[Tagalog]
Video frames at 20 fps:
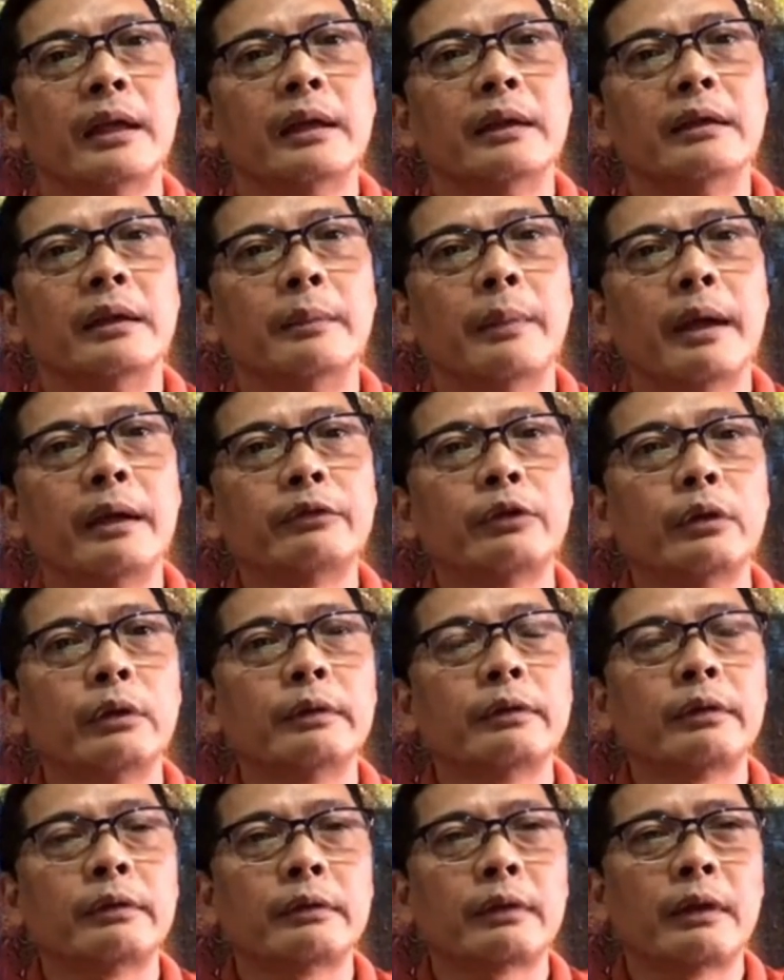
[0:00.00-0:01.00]
Di ba?
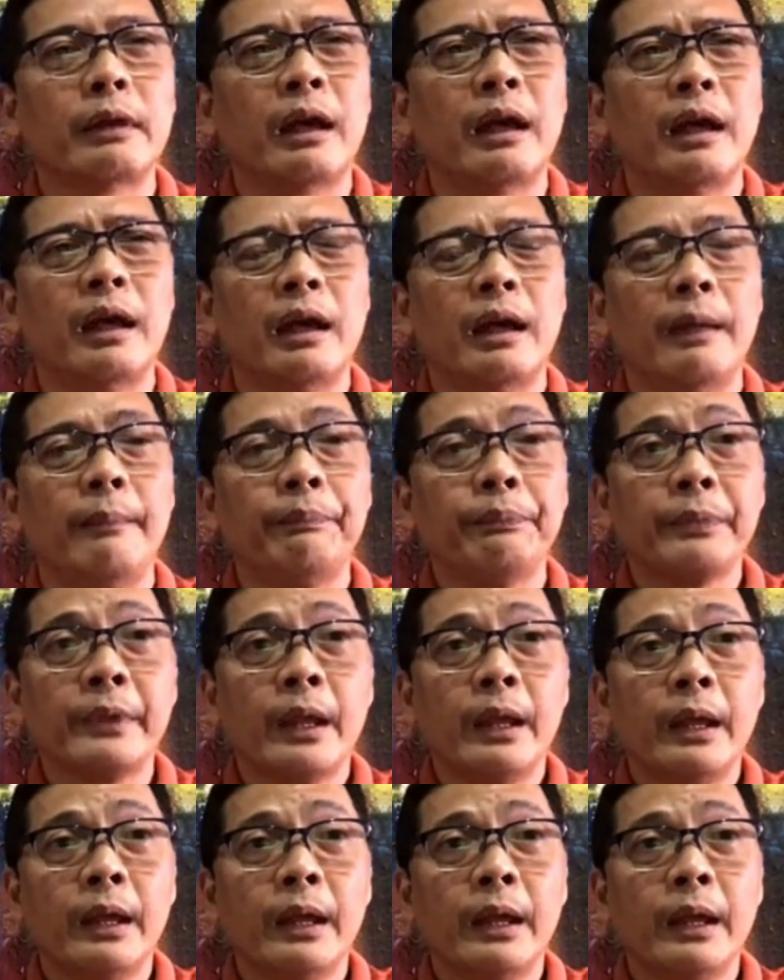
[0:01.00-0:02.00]
Uh,
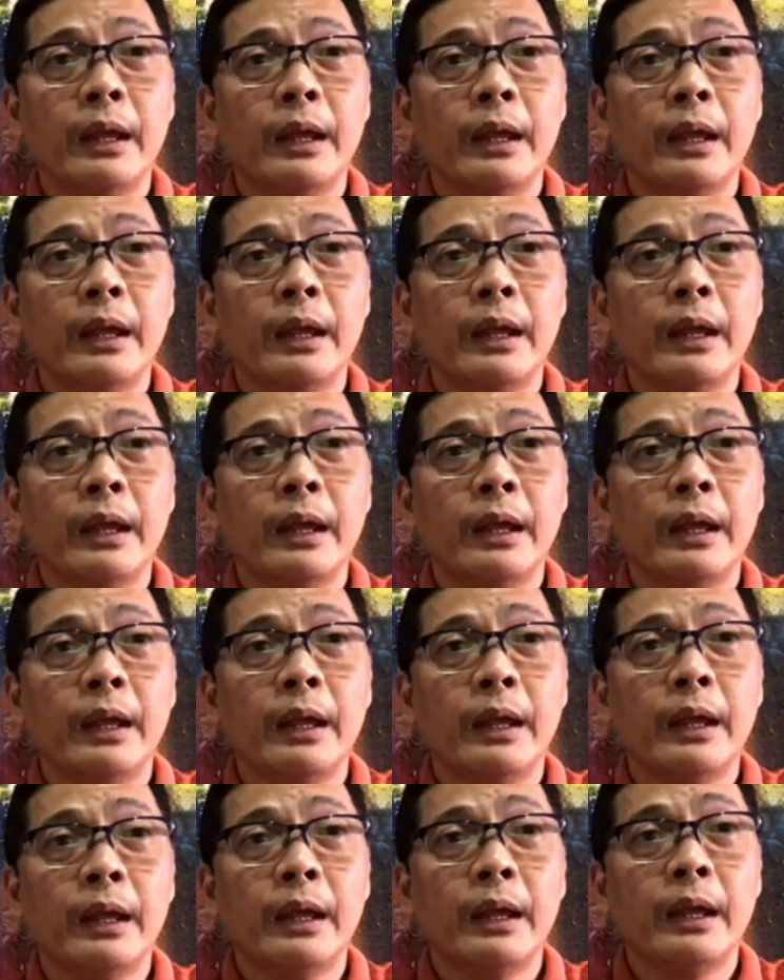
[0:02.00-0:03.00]
di,
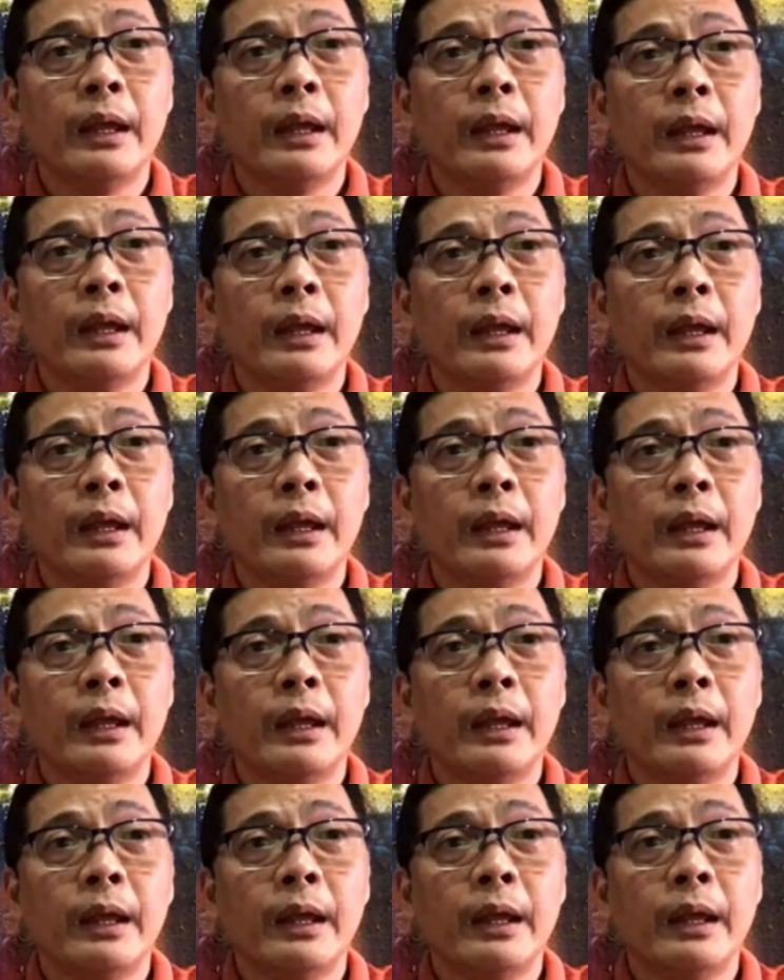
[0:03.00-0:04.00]
uh, ang dami na
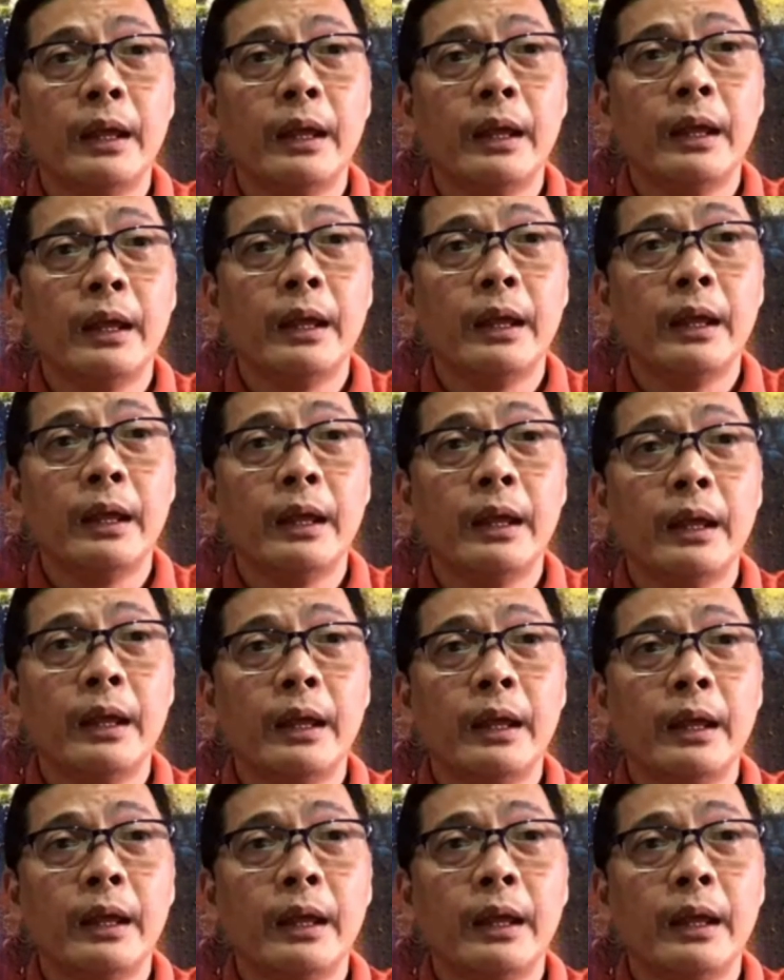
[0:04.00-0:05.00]
niyang kinakaharap
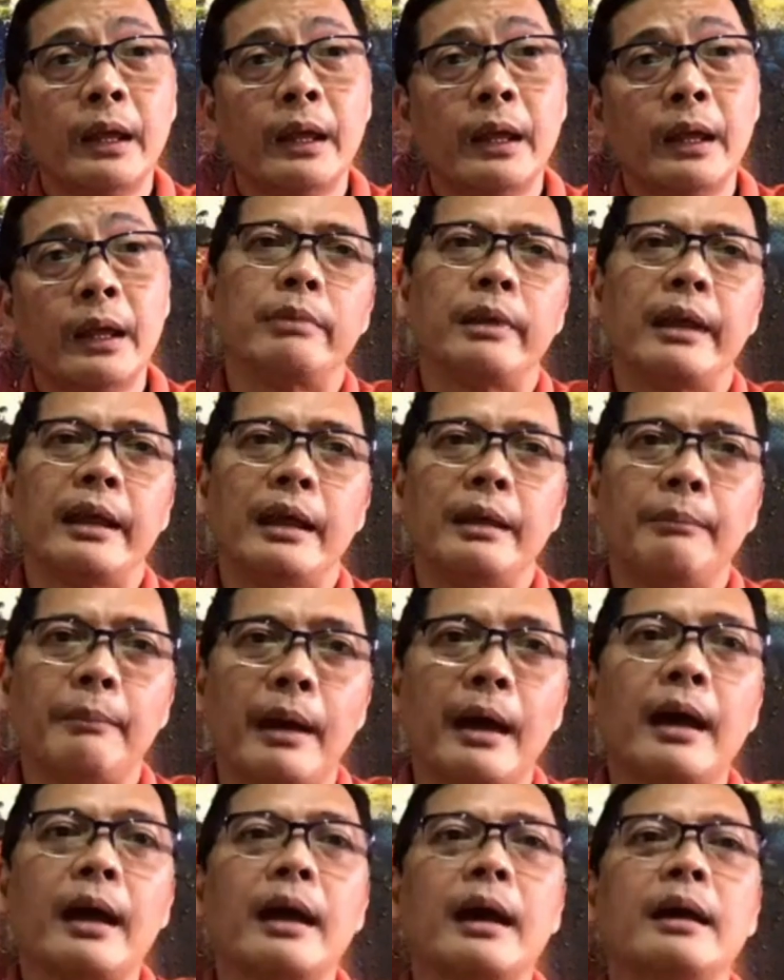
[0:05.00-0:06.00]
na
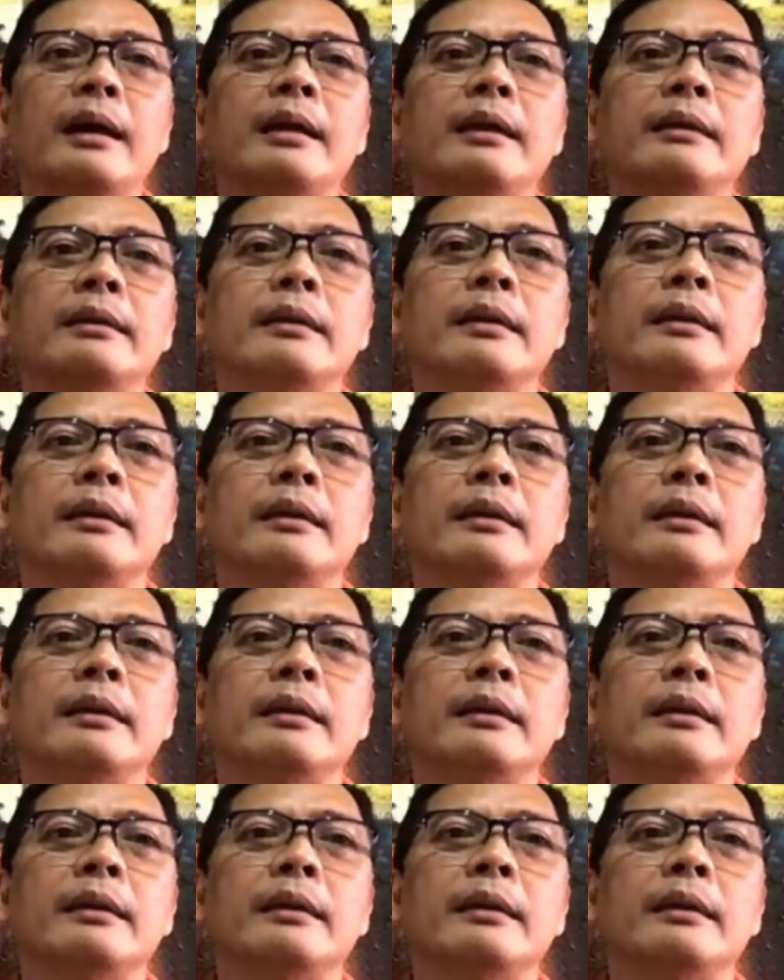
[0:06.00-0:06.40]
problema,